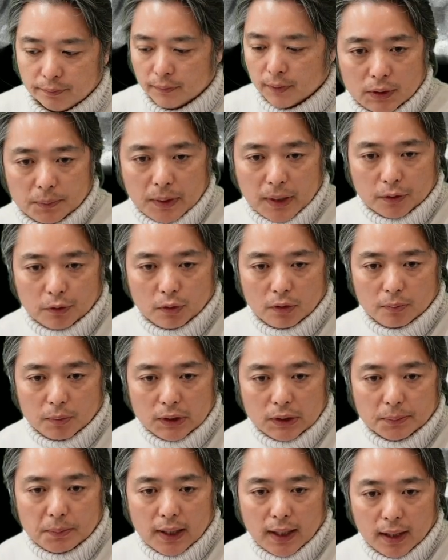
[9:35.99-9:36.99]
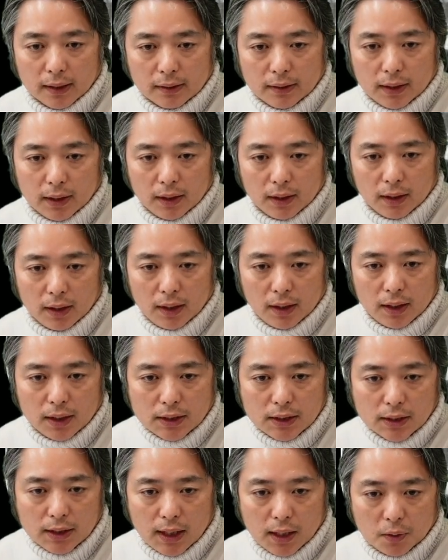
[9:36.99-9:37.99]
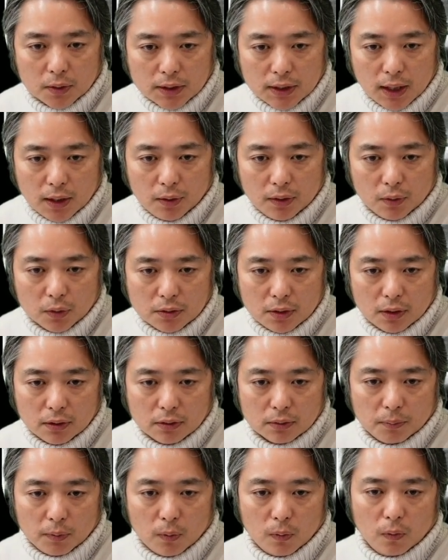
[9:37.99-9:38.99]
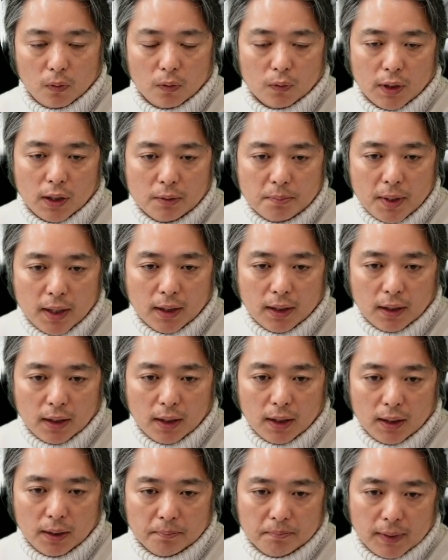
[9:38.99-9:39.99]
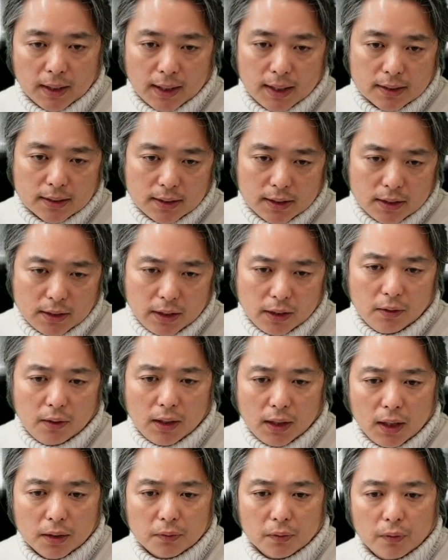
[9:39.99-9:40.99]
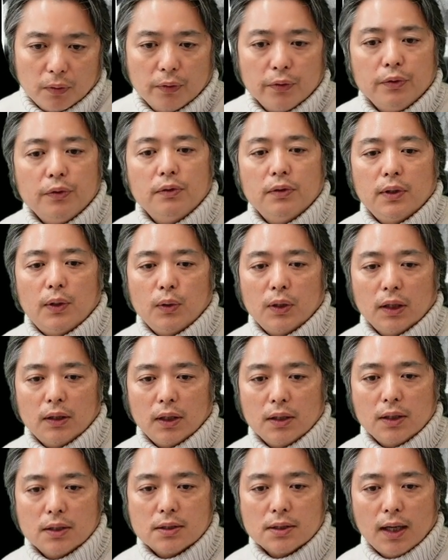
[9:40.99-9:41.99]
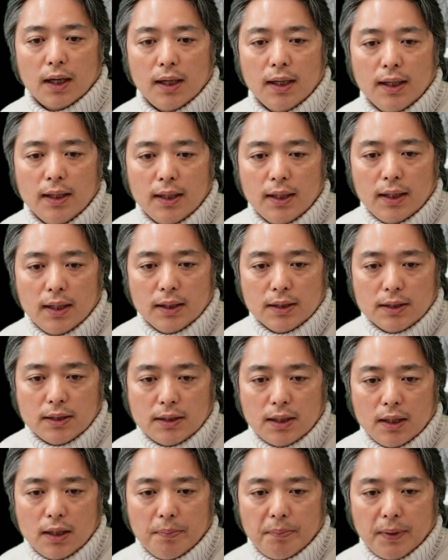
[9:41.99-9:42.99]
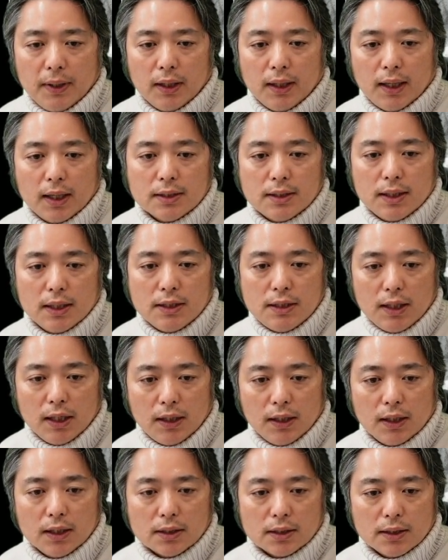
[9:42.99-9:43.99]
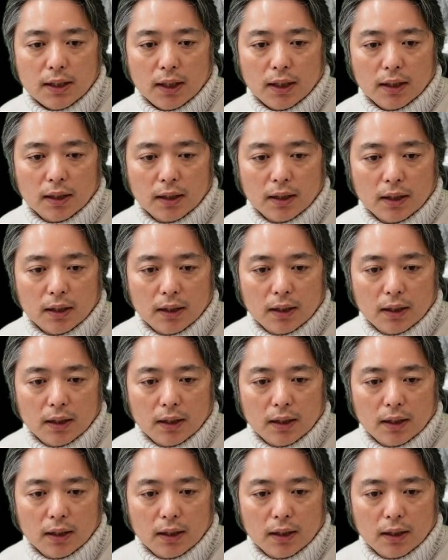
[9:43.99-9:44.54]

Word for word: 虫歯、黒い虫歯があって、えー、神経と近いのでおそらくもうこれやる前から、まあ、感染しているかなというところだったんですが、実際にやっぱり感染していてですね、